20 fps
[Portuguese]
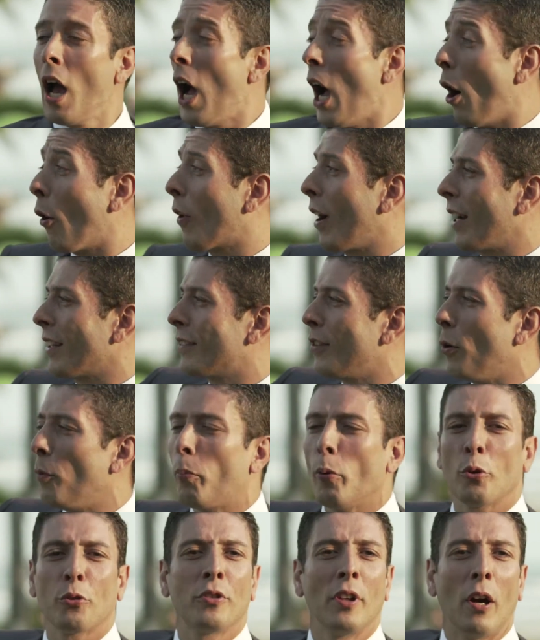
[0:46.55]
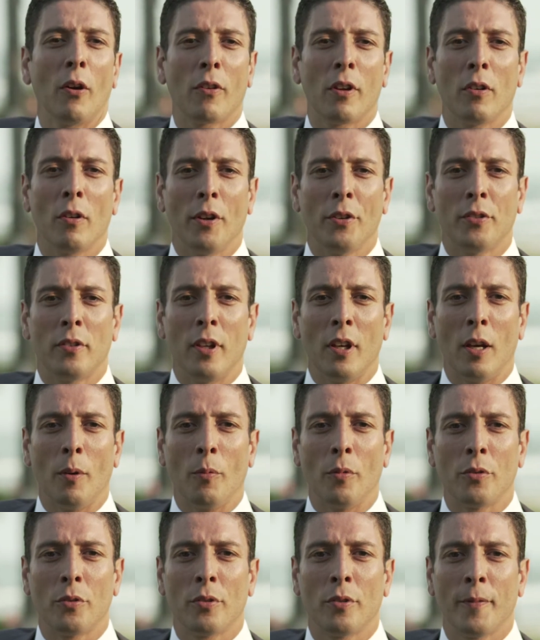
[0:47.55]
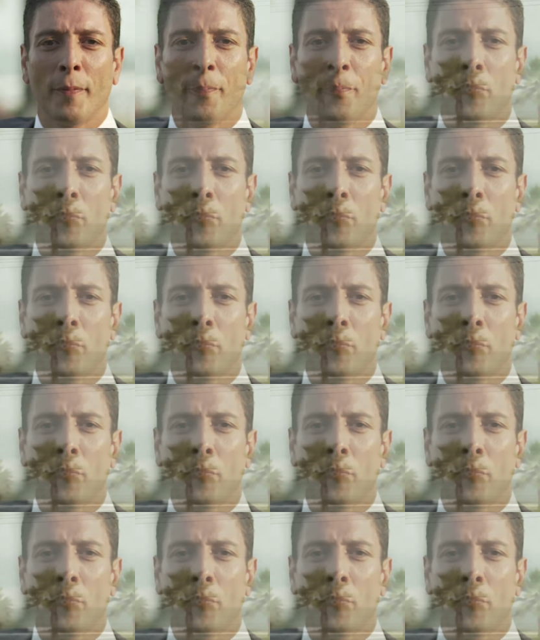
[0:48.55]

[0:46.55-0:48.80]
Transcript: ao cartão postal que nós temos.